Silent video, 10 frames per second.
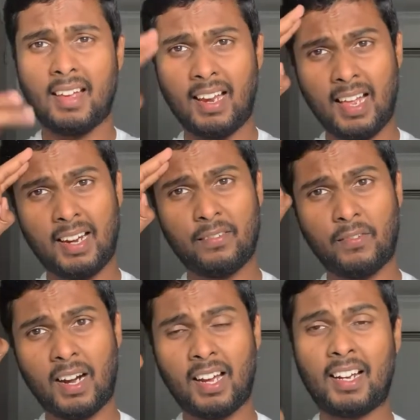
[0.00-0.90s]
எல்லாருக்கும்
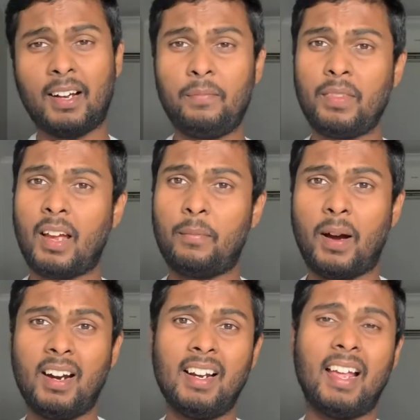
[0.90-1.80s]
வணக்கம் நான்
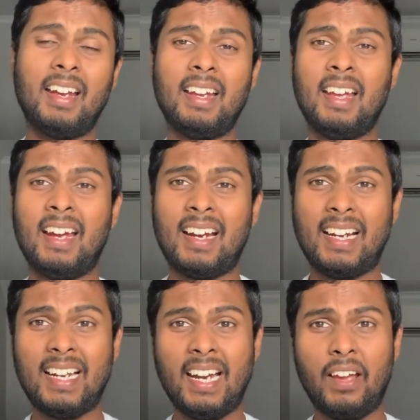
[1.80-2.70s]
மகிழன்
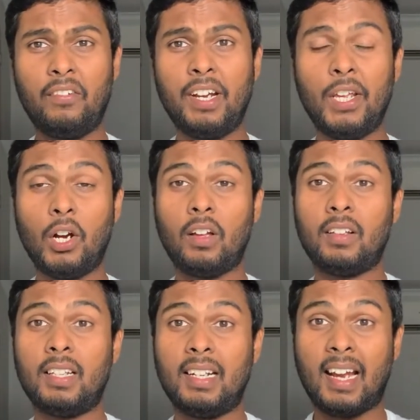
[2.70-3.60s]
இன்றைய வீடியோவில்
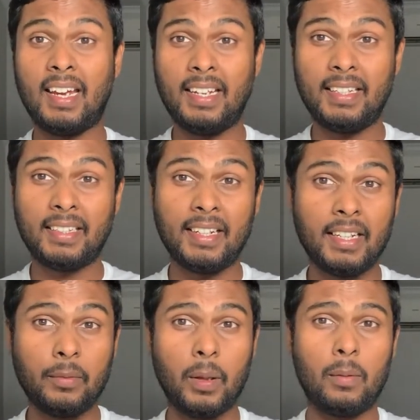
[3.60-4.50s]
வந்து நைன்டி
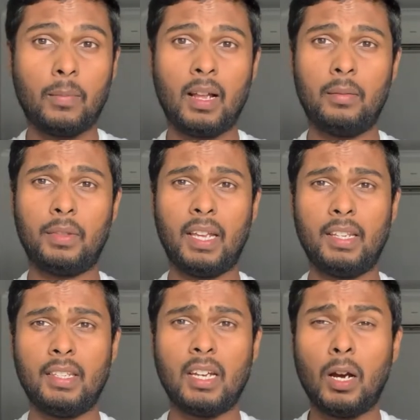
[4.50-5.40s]
ஸ்கிட்டுக்கு பெரும்பாலும்
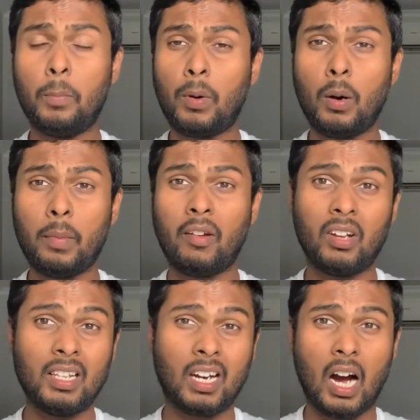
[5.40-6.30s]
தெரிஞ்ச எப்போவுமே
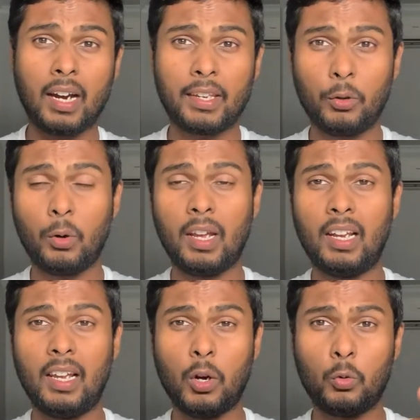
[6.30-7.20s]
வந்து காக்கி
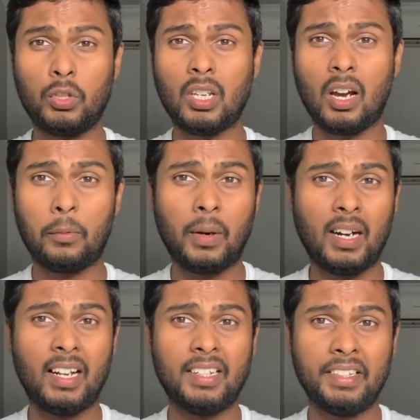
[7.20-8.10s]
உடையிலேயே உற்சாகமாக
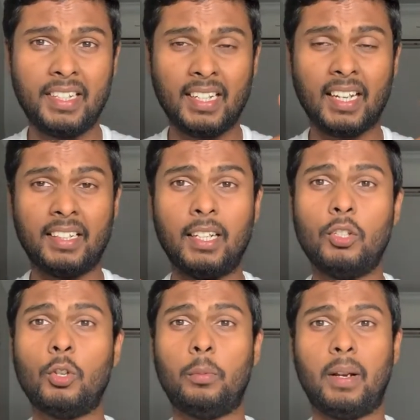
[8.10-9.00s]
எனர்ஜிட்டிக்காக
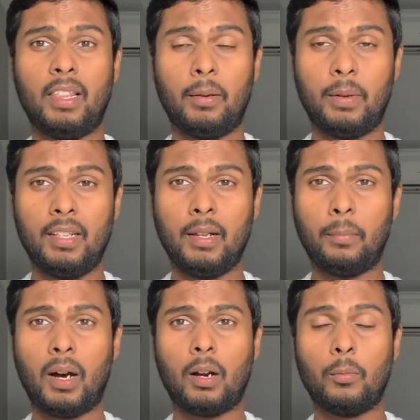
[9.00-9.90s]
தெரிஞ்ச ஒரு மனிதரை பற்றி தான்
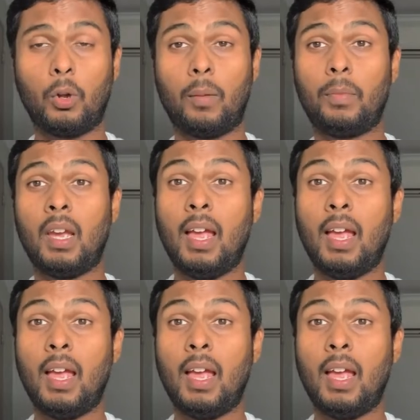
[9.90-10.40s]
பார்க்க போகிறோம்